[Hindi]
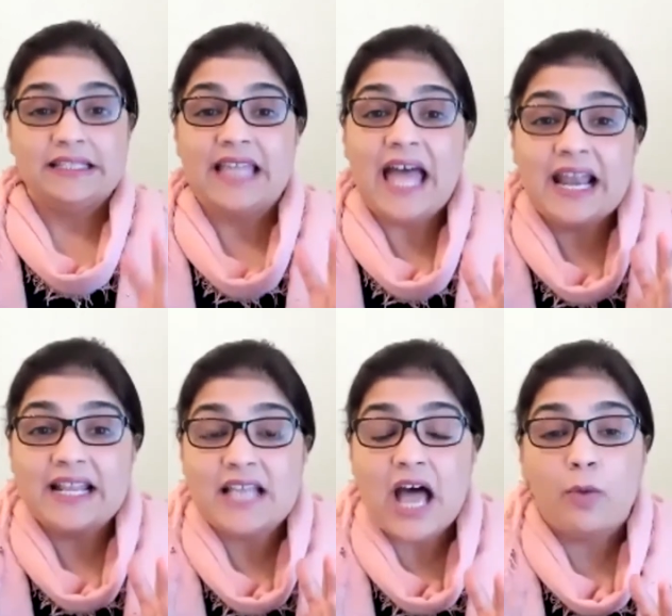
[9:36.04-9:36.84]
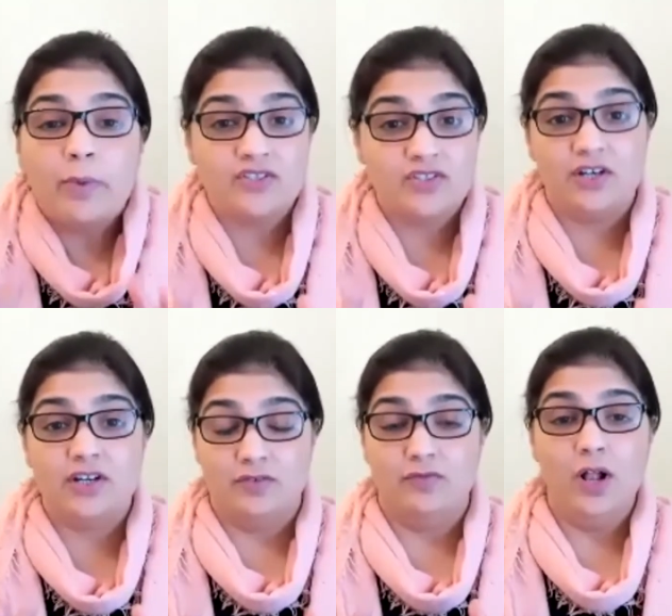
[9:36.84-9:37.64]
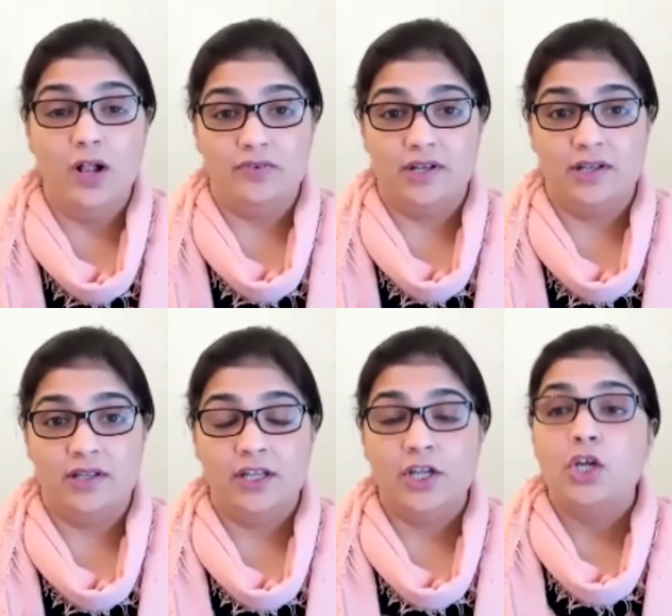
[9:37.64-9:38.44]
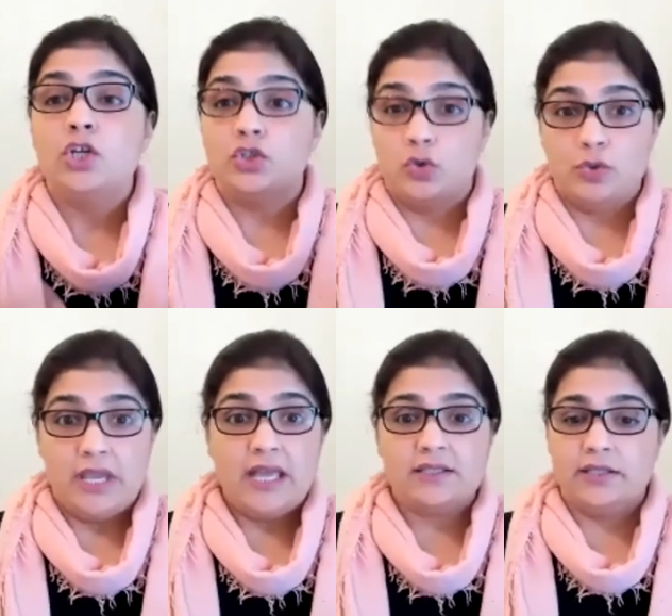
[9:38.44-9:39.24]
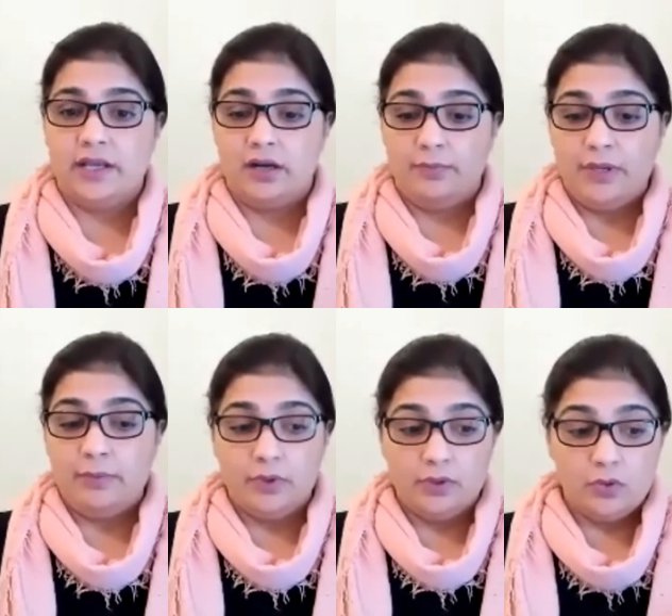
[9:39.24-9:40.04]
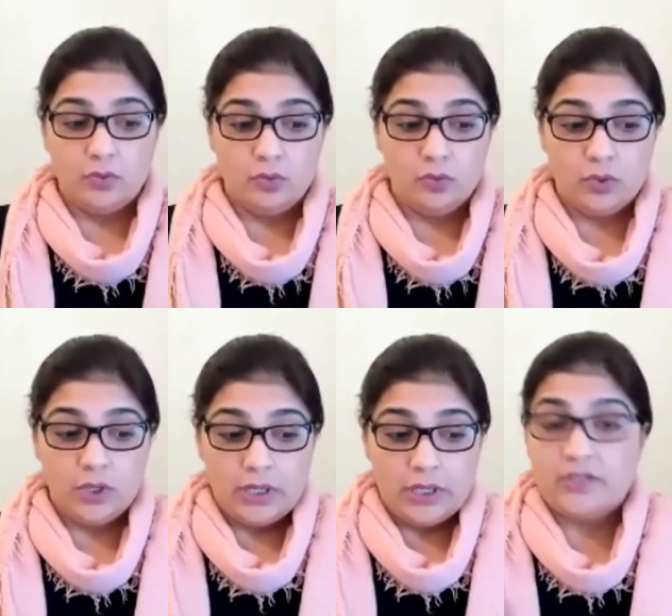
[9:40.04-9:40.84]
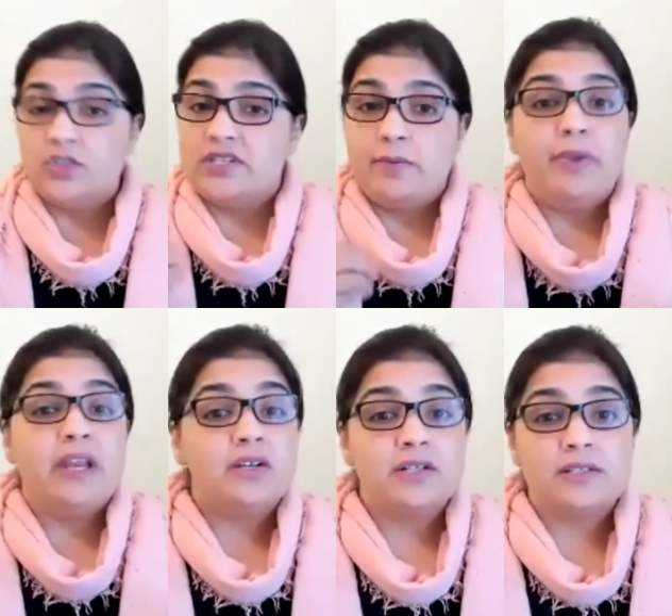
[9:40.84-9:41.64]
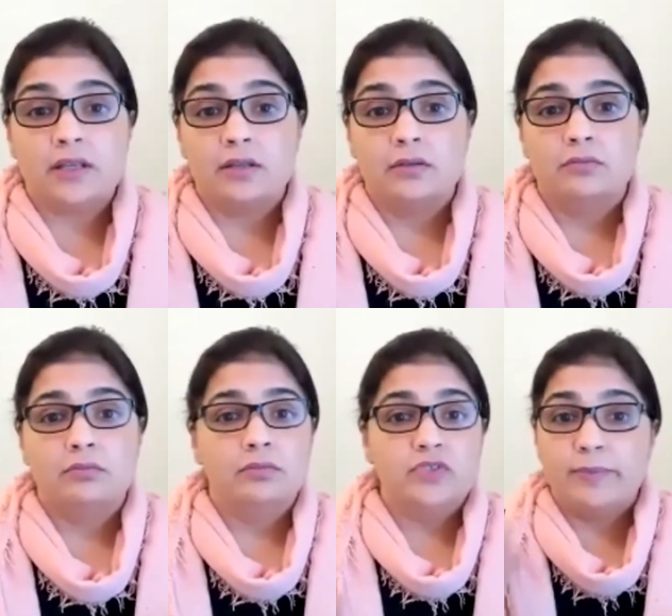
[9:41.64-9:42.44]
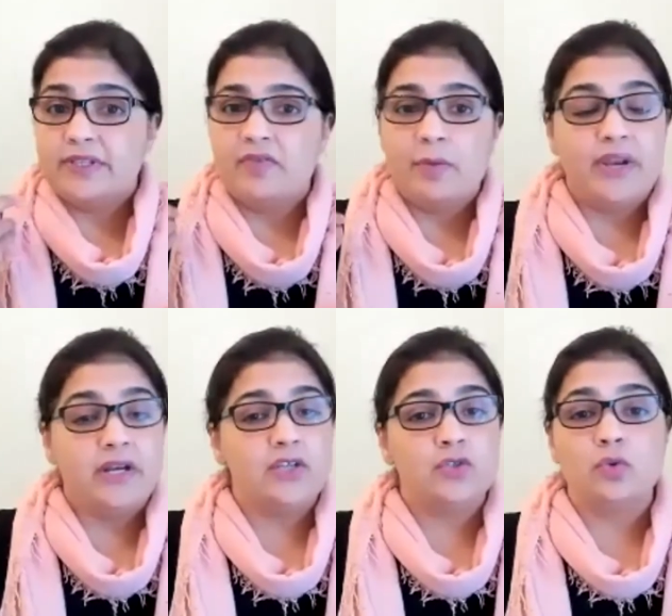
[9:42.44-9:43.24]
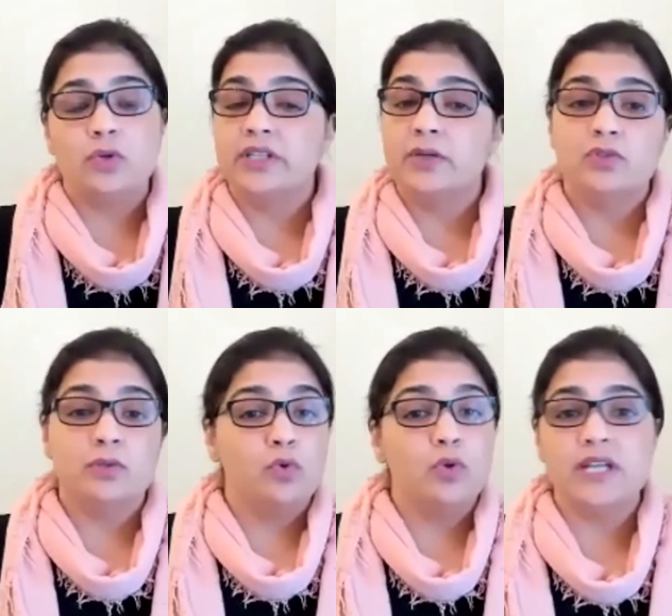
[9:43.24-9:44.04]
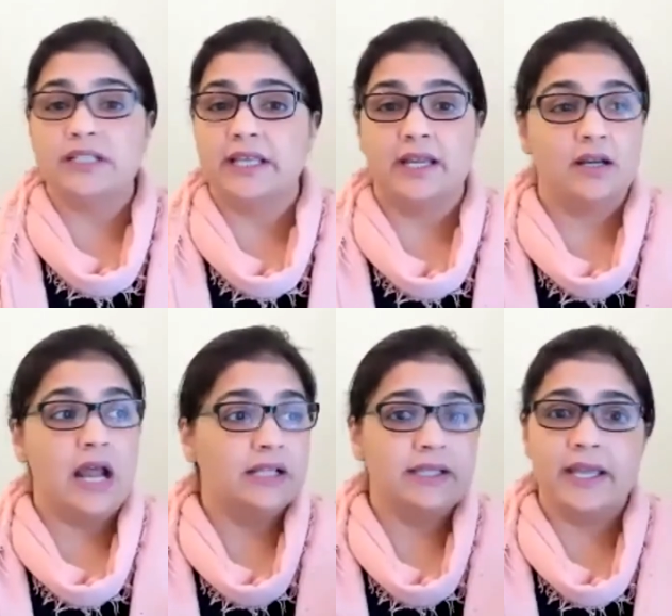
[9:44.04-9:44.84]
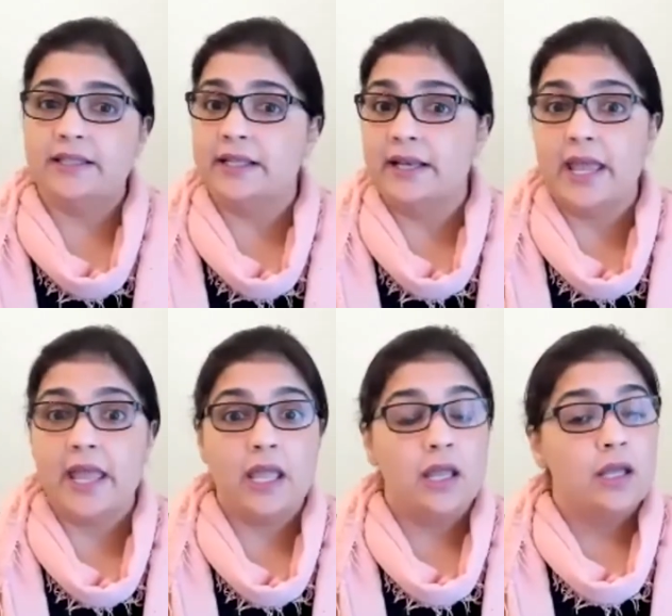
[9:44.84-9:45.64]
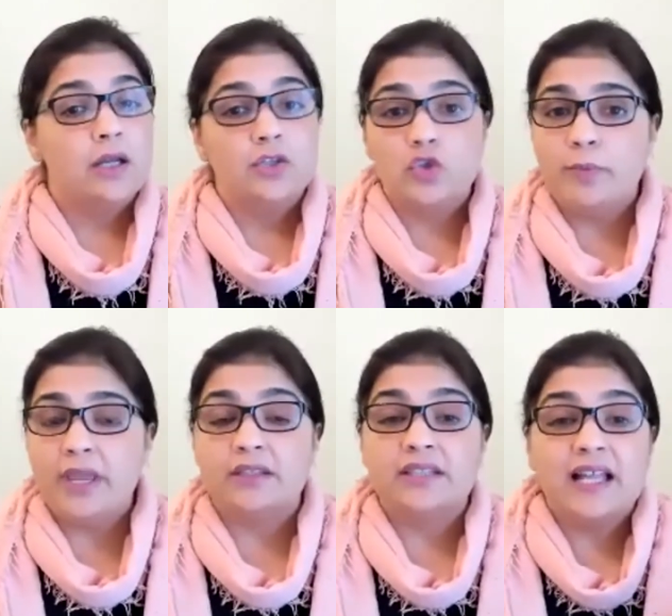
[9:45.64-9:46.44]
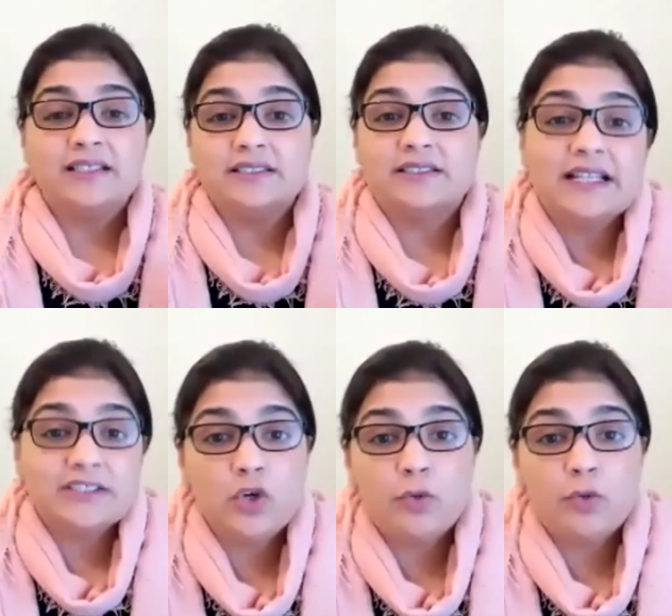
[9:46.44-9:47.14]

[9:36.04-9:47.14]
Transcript: दैट इज हाउ मच देर इन्वॉल्व सो यस देर आर पीपल हु जैसे पेंटर्स हैं जब एक दफ़ा पेंटिंग शुरू करते हैं उनसे भूल जाता है रात है दिन है जो भी है that's, that's your